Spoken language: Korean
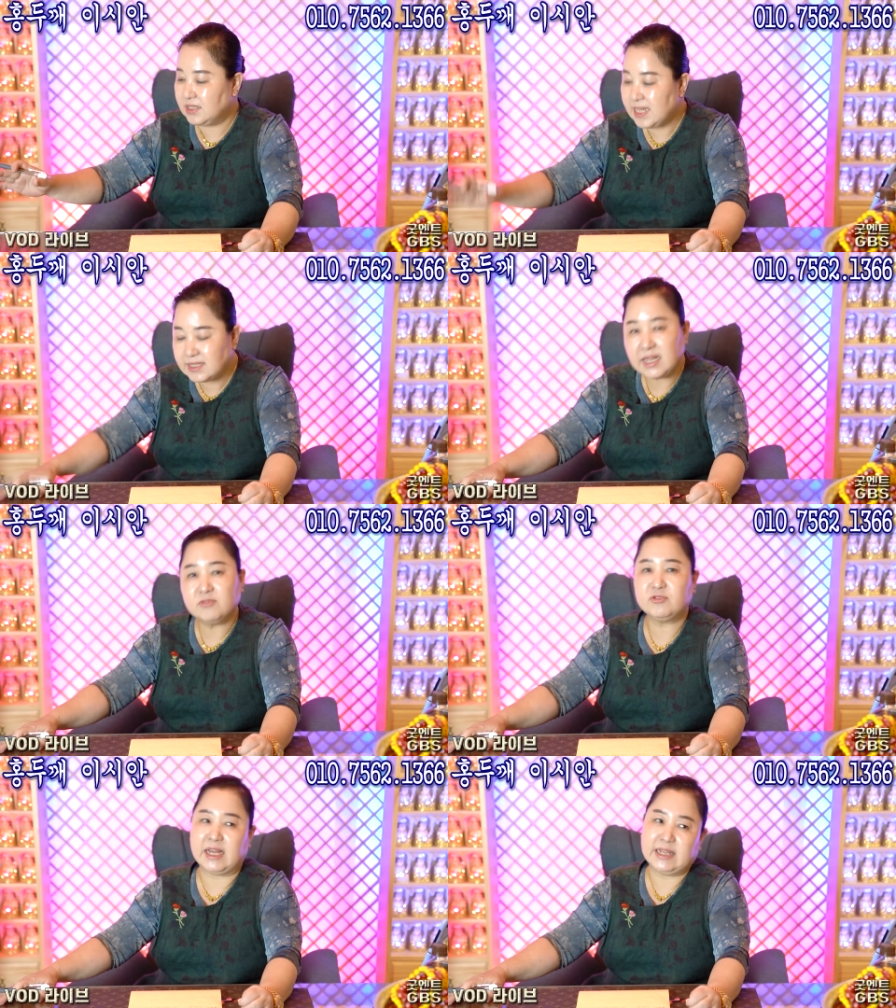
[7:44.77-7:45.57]

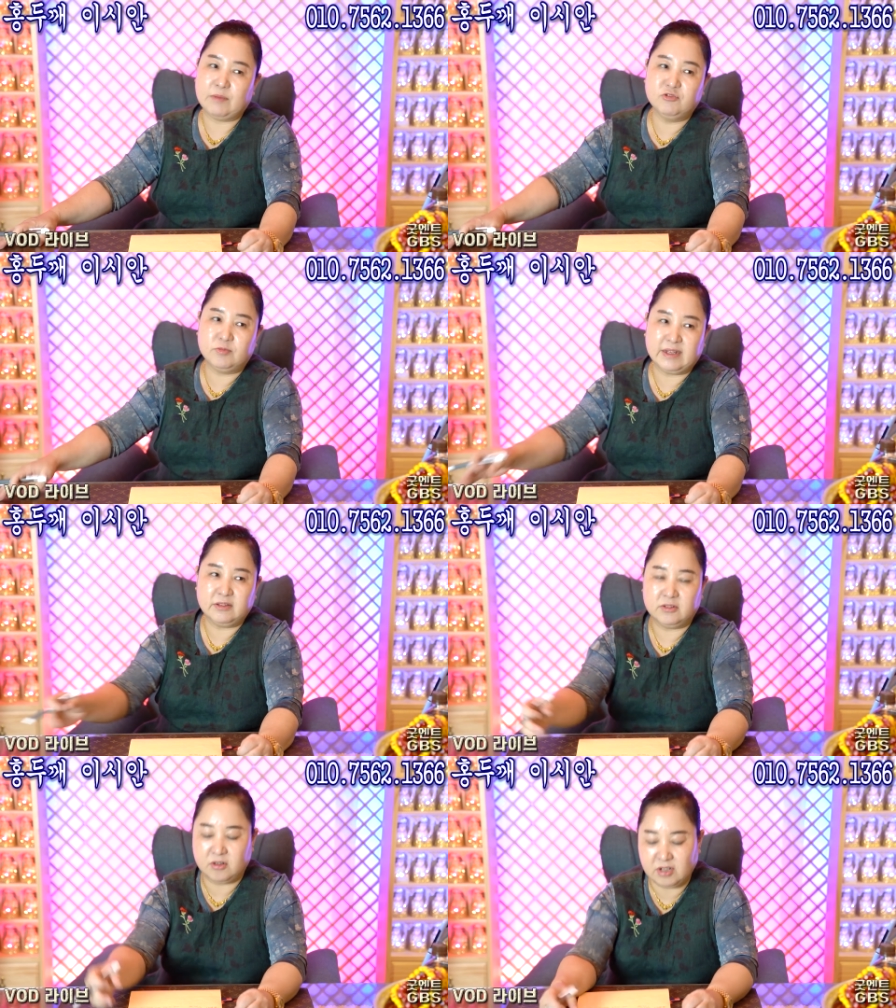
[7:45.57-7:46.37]
책상도 다 나무로
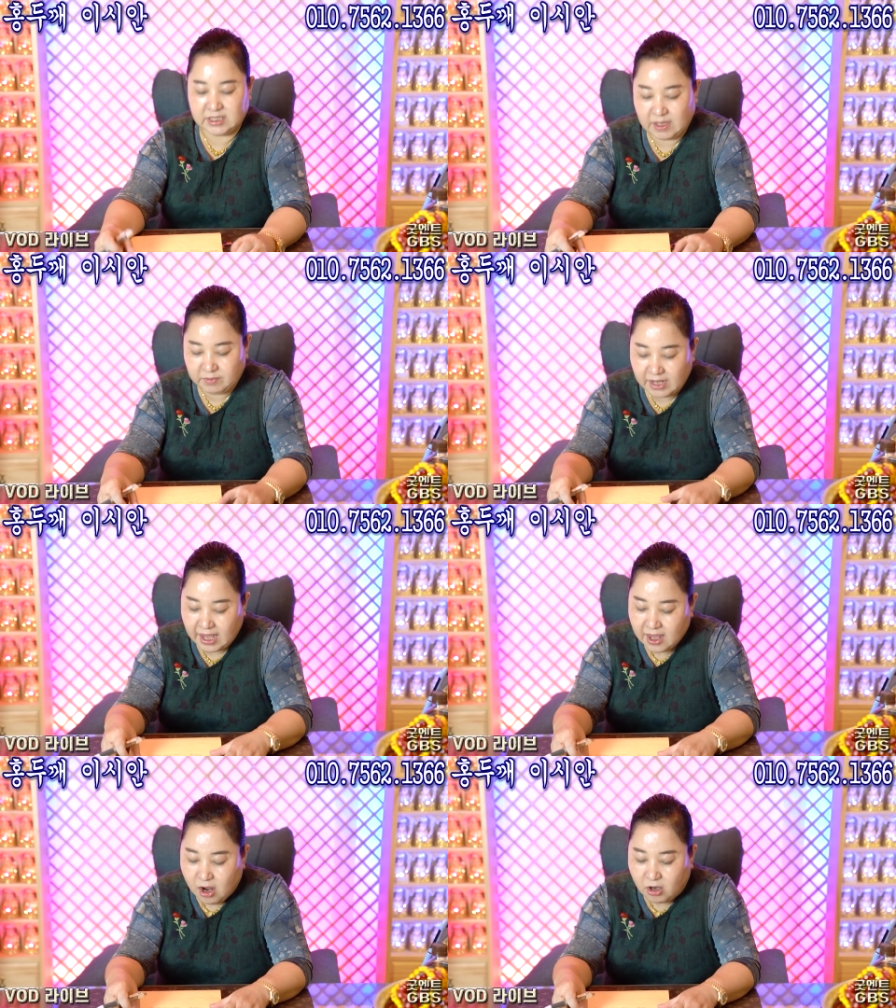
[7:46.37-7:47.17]
만드는 거기
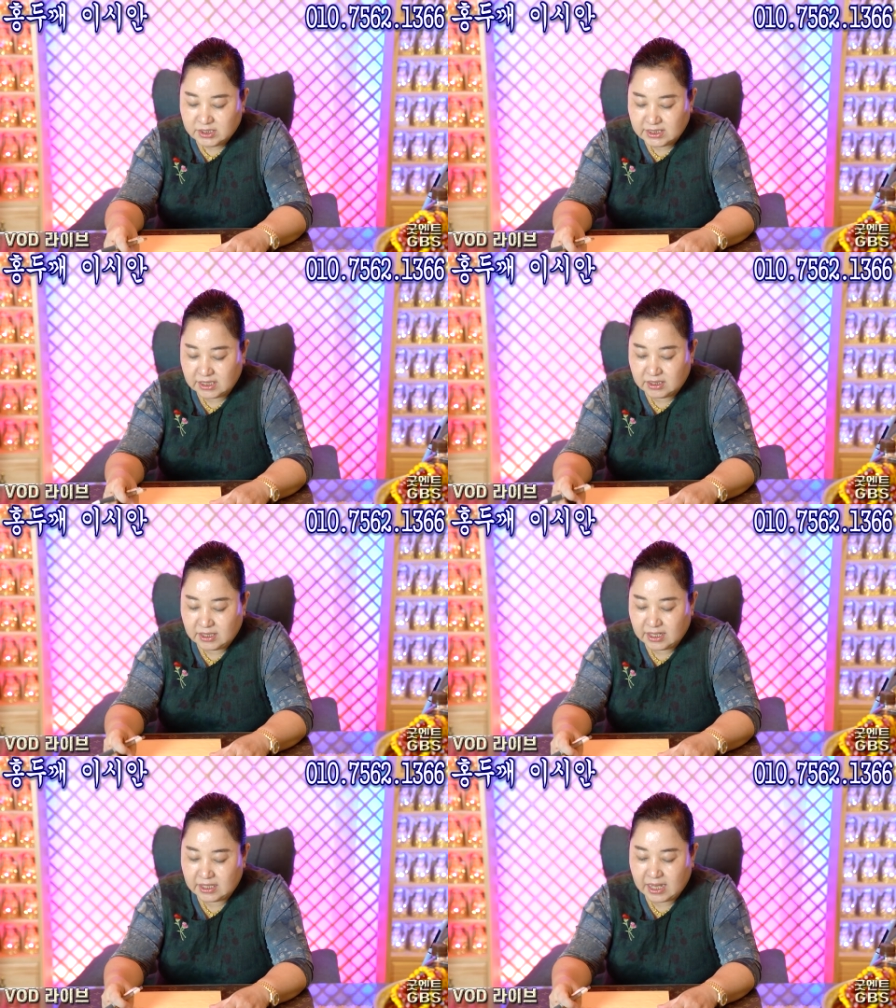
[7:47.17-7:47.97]
때문에 어찌됐든
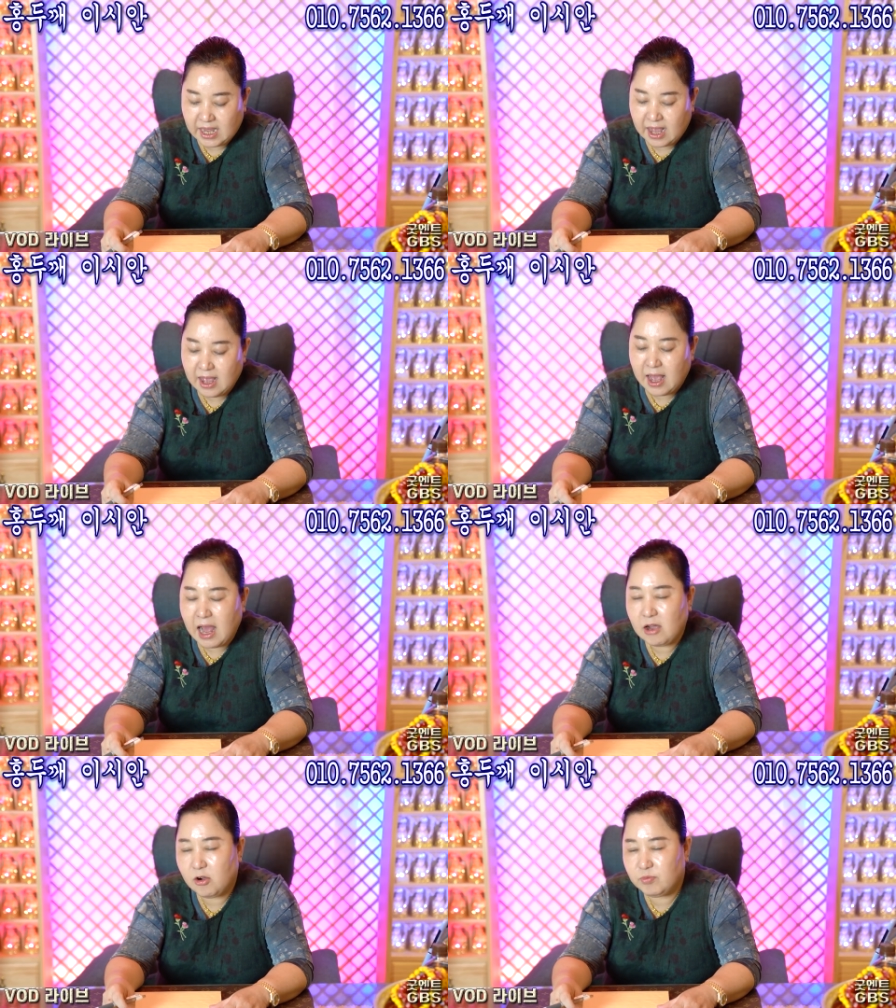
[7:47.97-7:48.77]
간에 내가
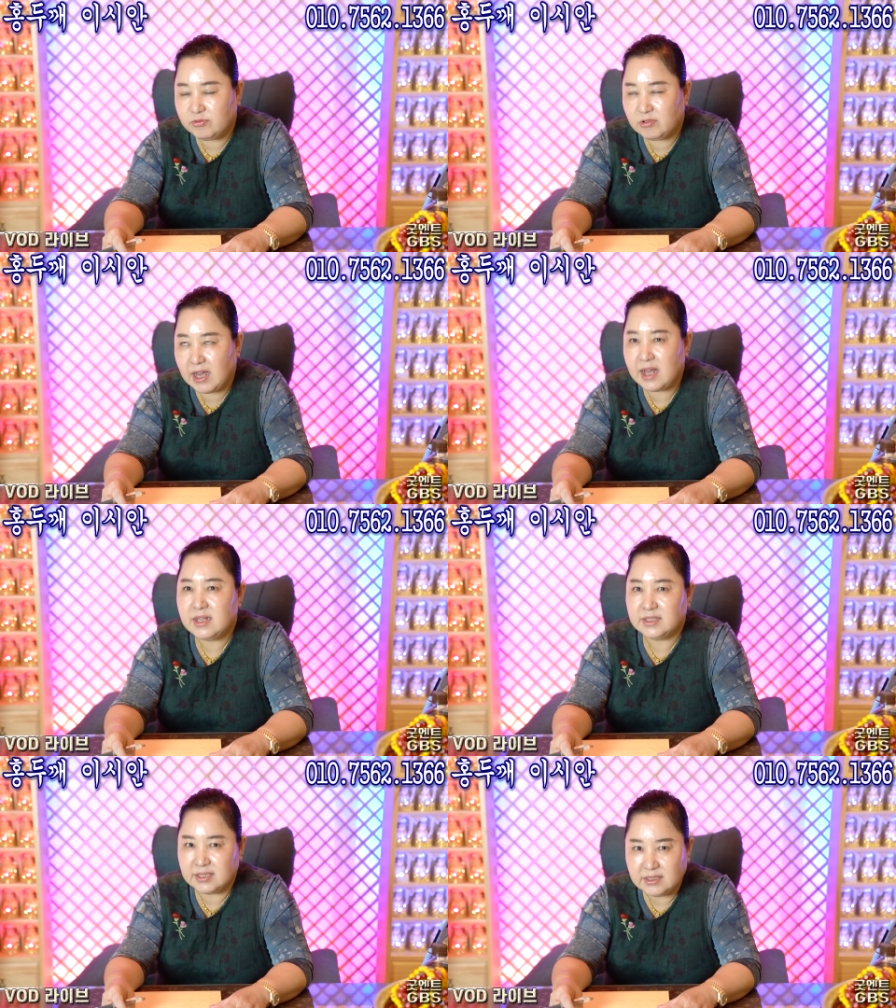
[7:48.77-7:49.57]

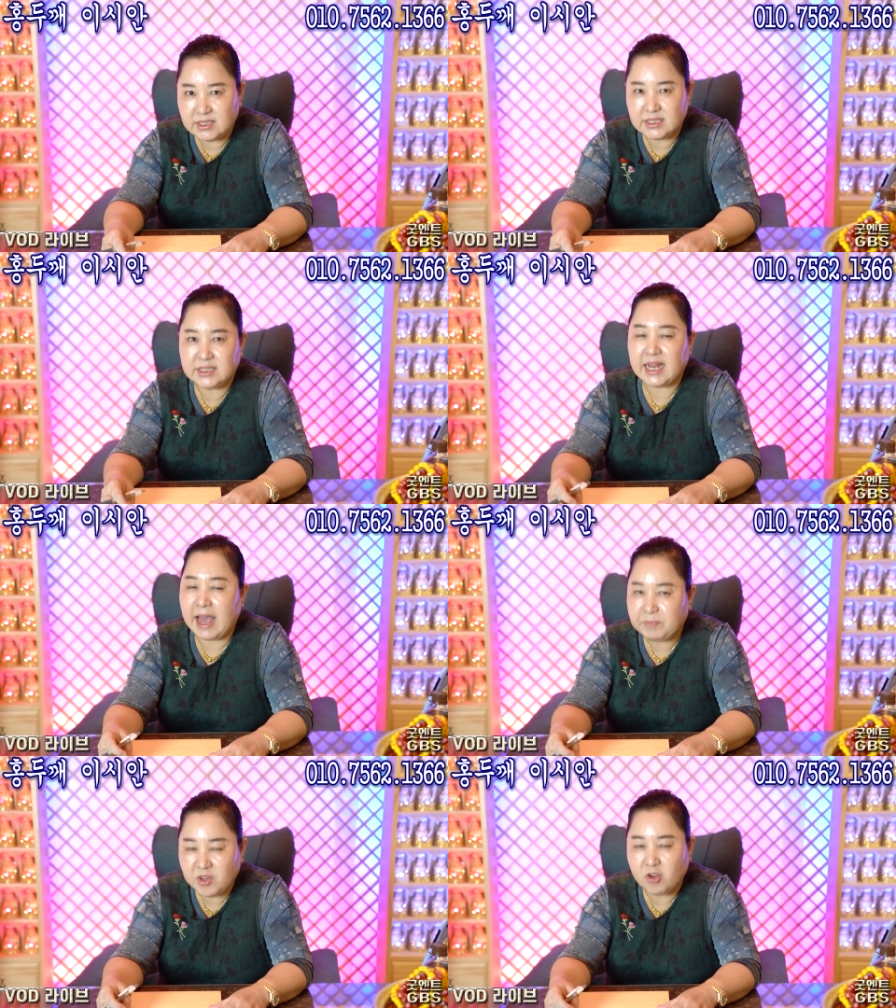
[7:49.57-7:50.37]
학업뭔과 승진이나
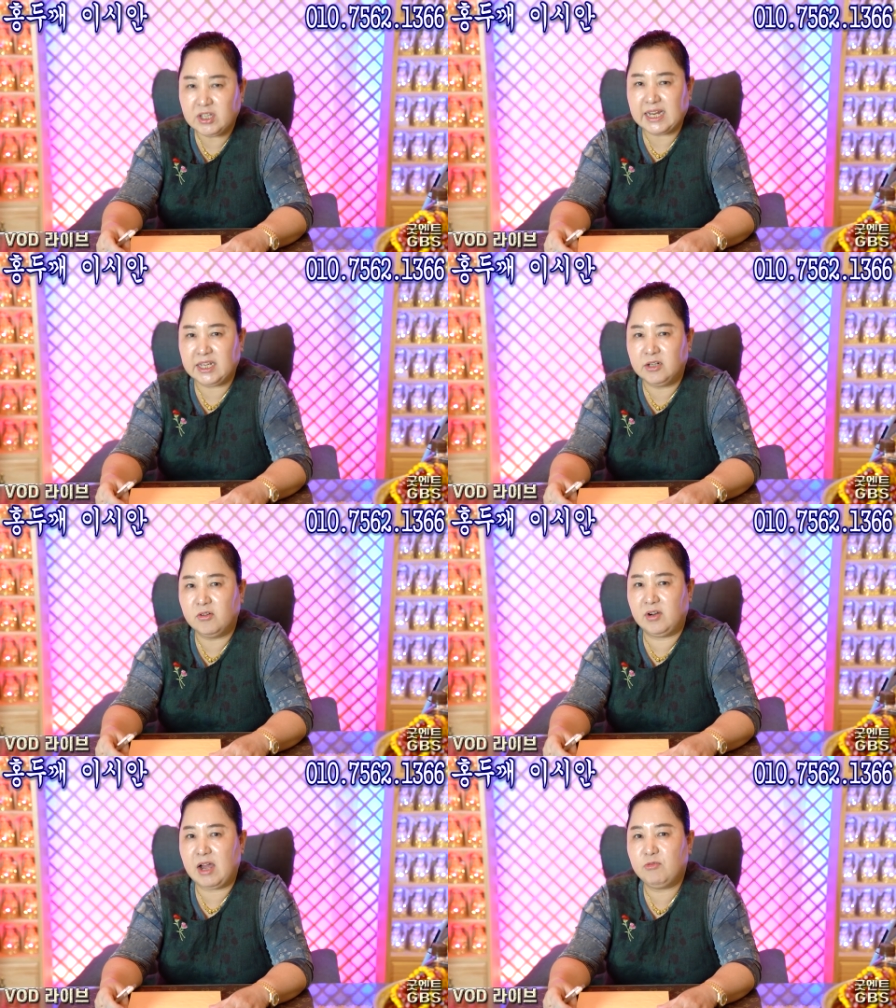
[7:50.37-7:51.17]
합격이나
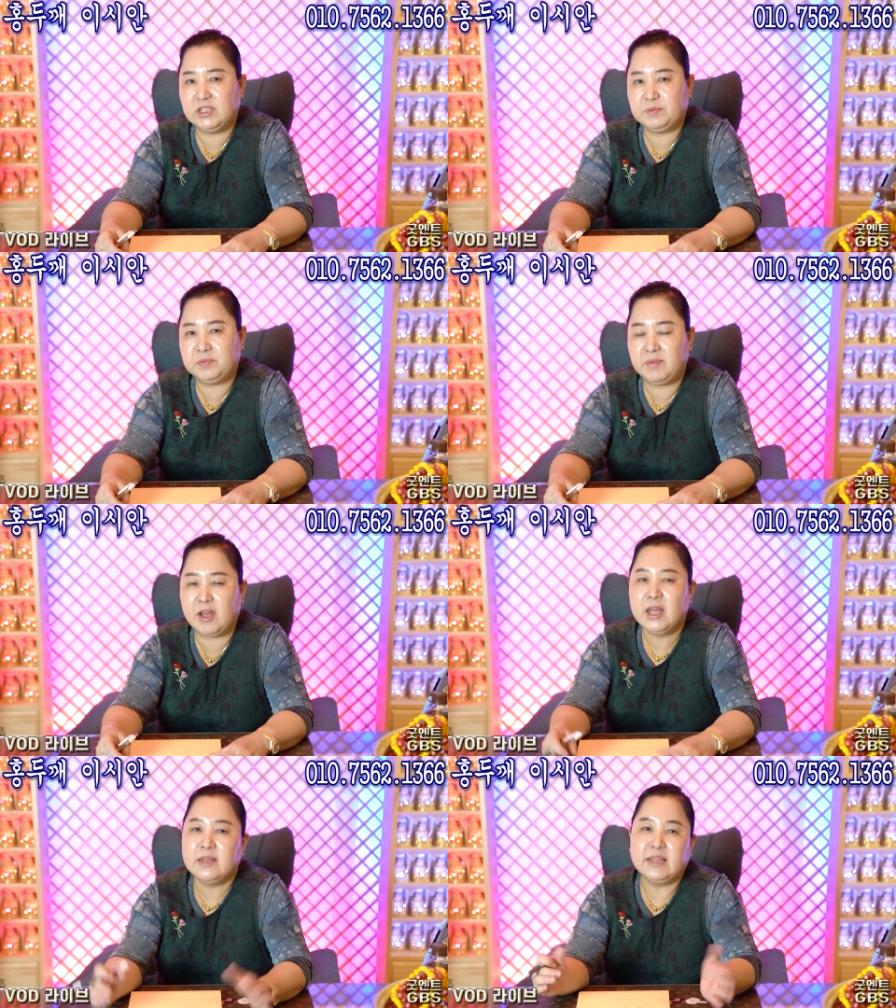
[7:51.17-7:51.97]
이런 걸 하고 싶으면